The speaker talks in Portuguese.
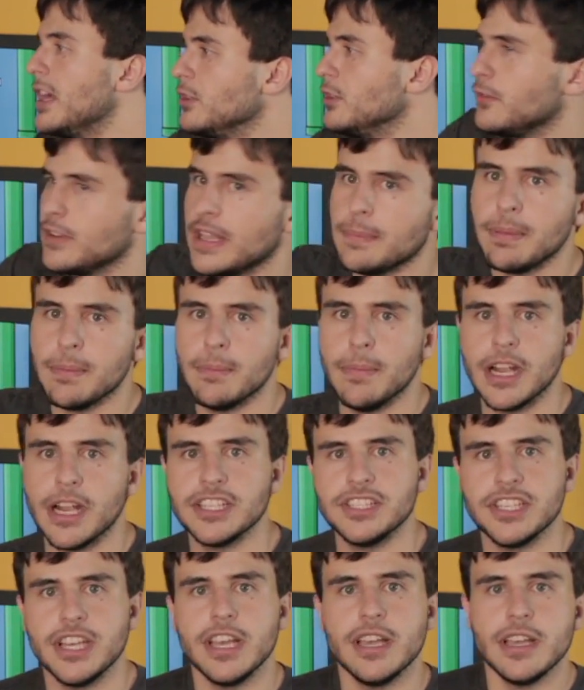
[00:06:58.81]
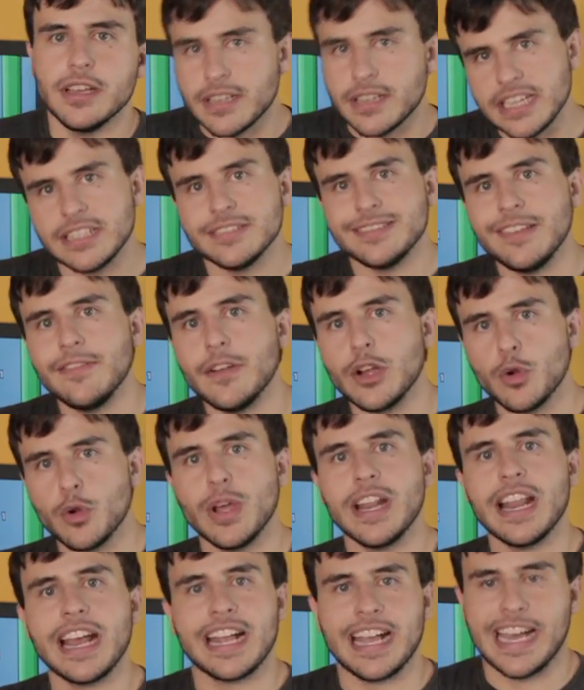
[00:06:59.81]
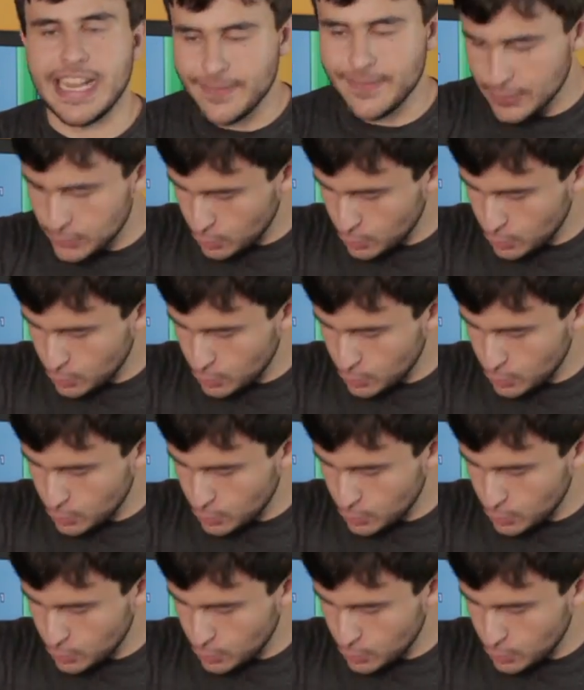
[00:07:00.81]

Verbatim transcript: bam do Flappy Bird. O cara não tem vergonha na cara, vai